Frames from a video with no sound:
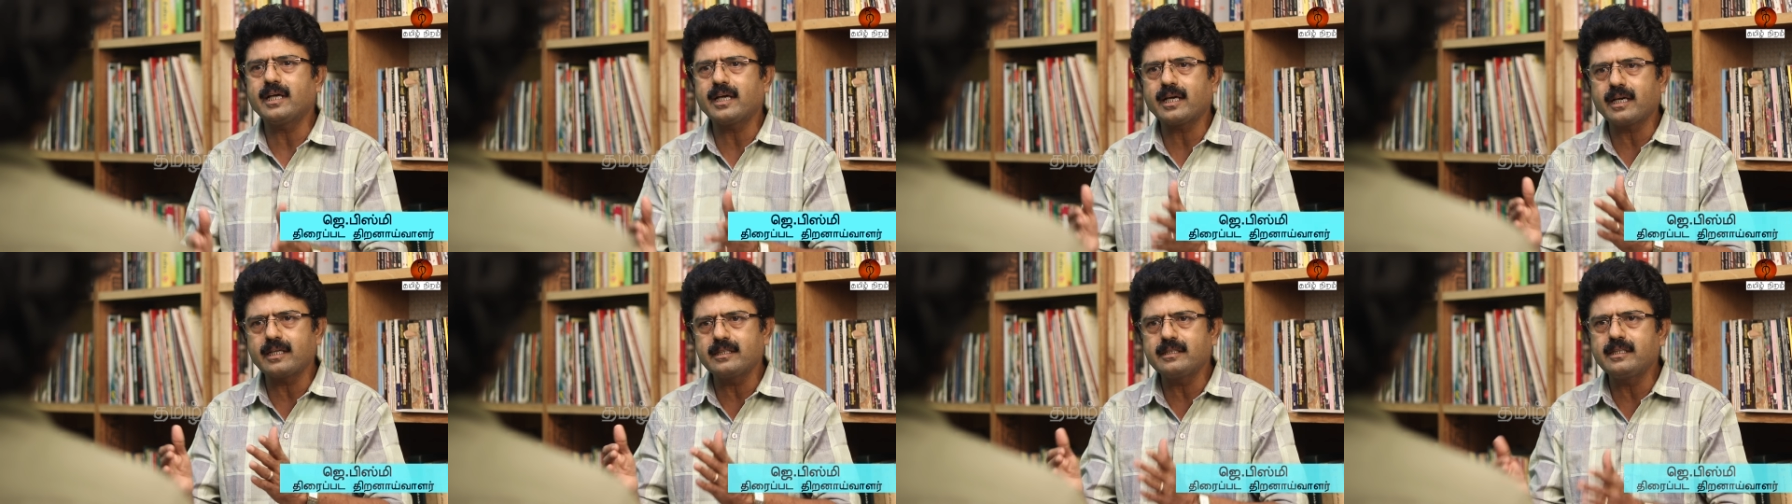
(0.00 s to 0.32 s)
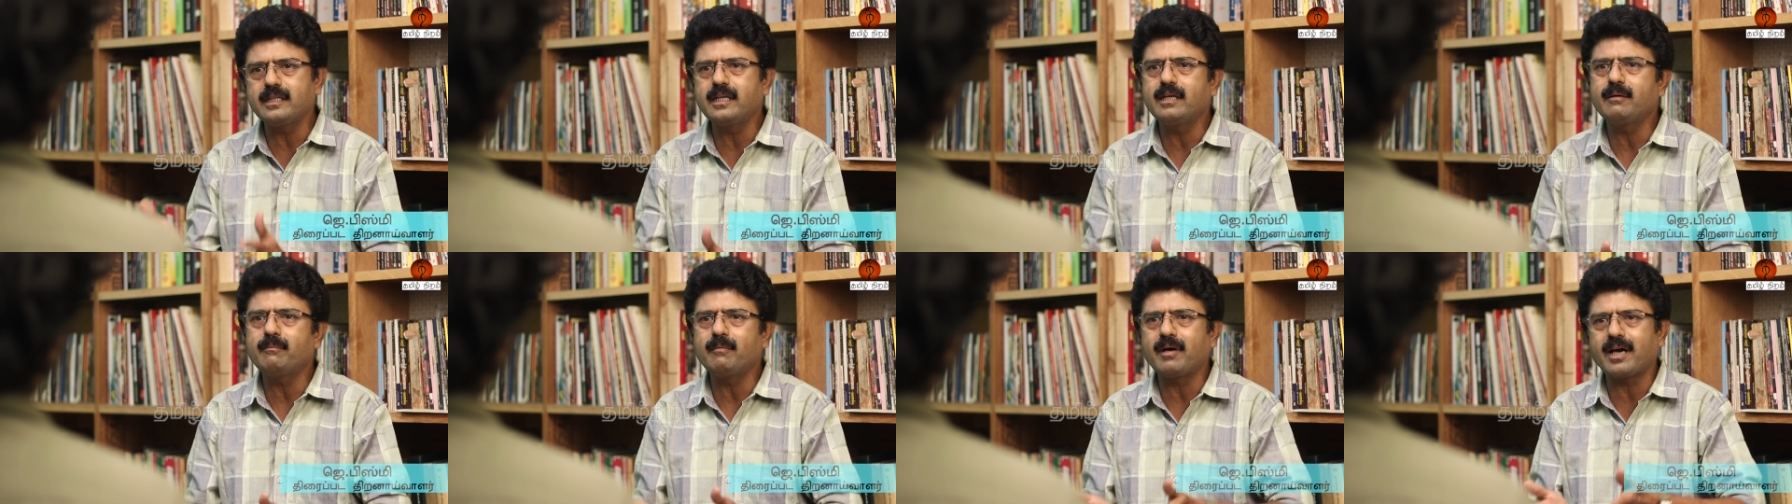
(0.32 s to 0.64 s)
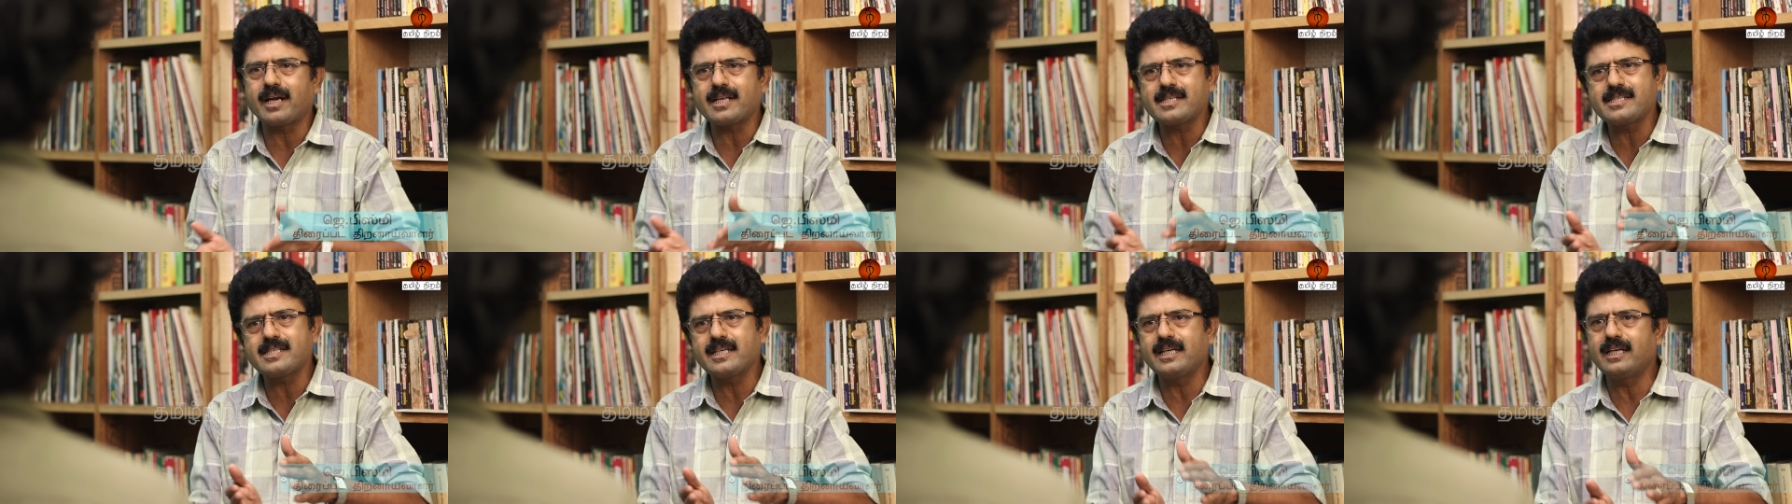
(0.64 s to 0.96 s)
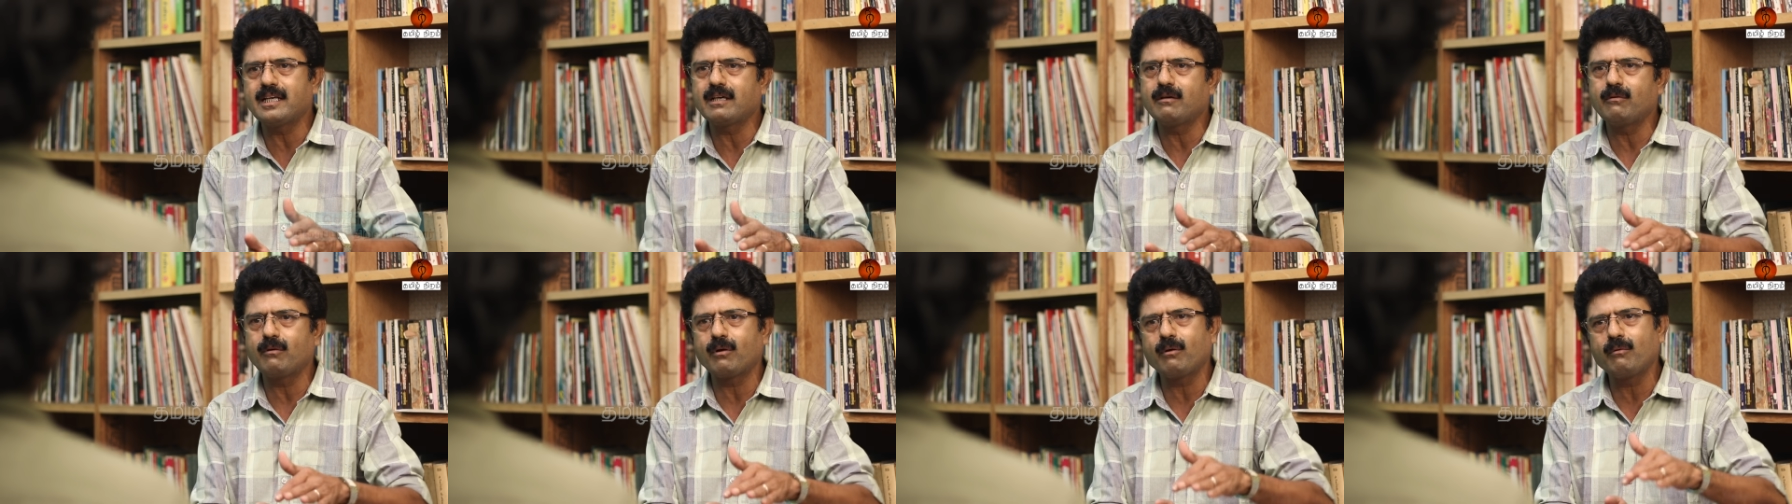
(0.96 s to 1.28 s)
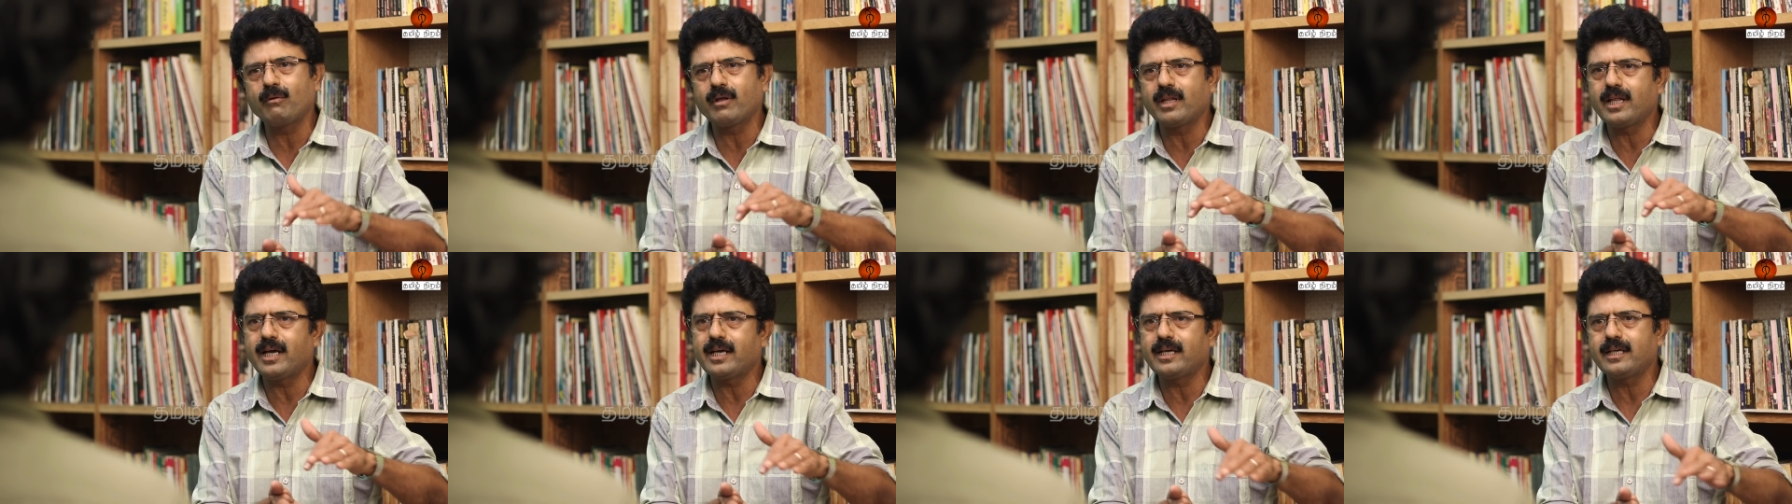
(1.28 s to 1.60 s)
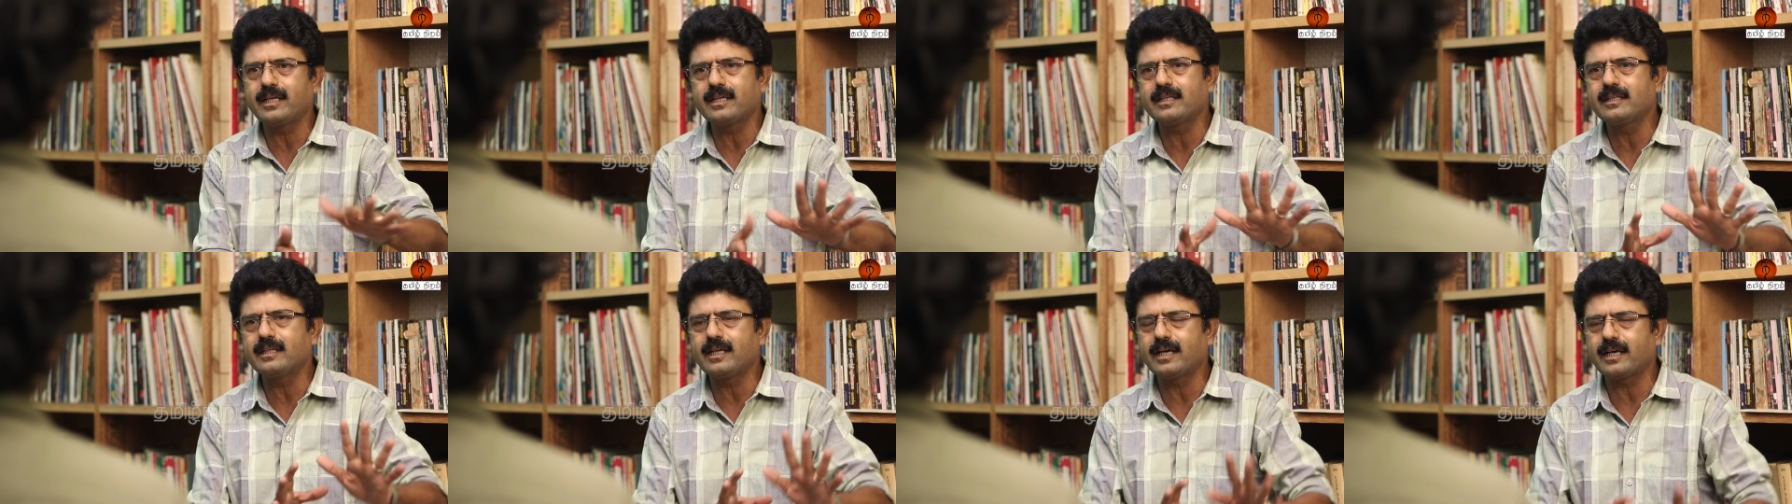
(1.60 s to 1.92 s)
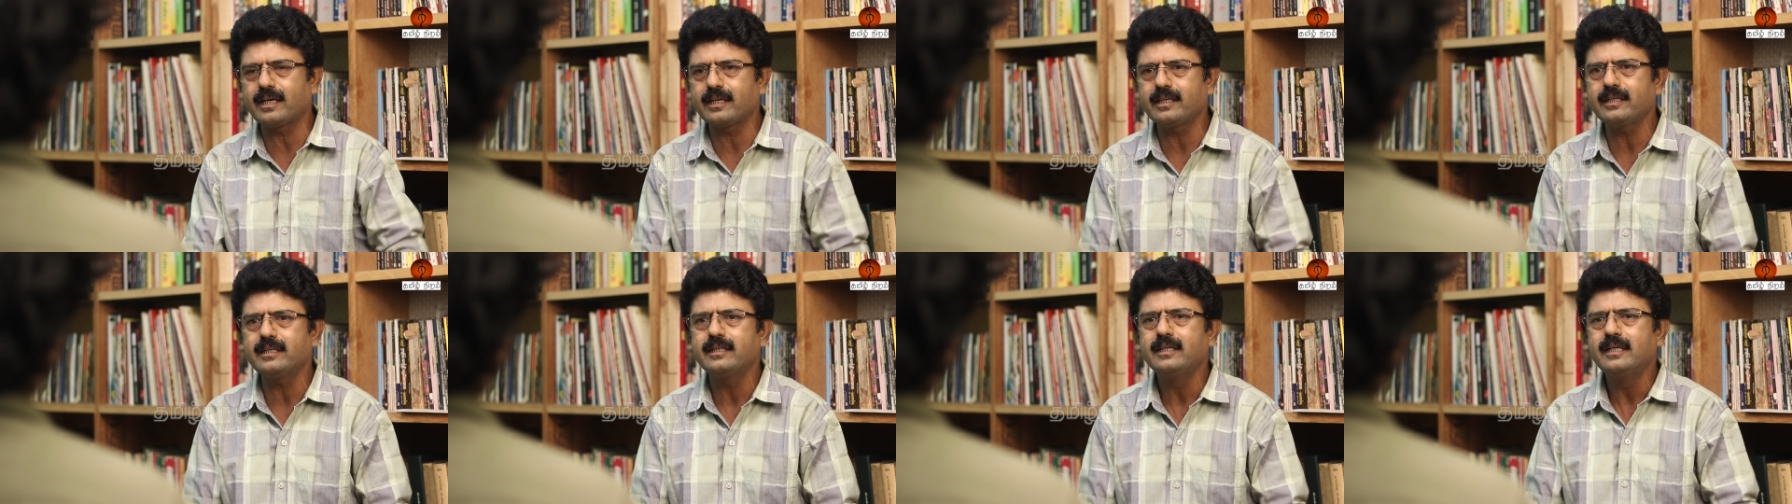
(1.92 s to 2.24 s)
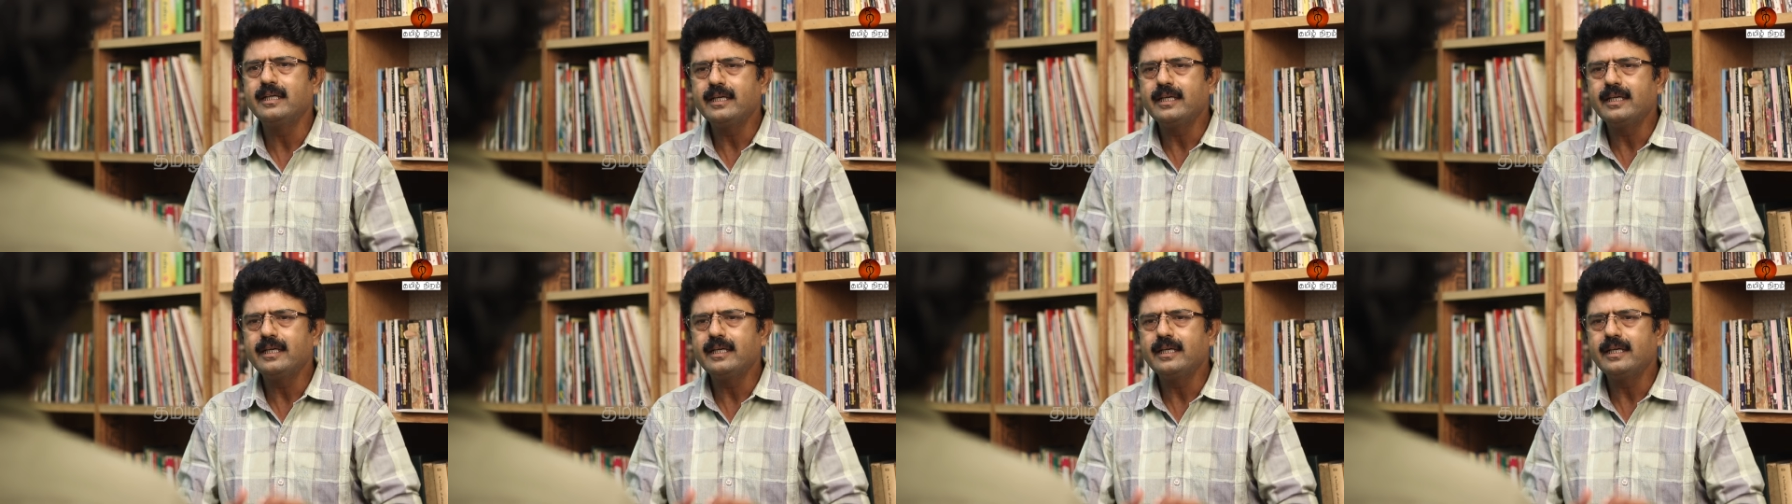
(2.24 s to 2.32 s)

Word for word: தான் ரஜினியும் அரசியலுக்கு வருவதாக இருந்தார்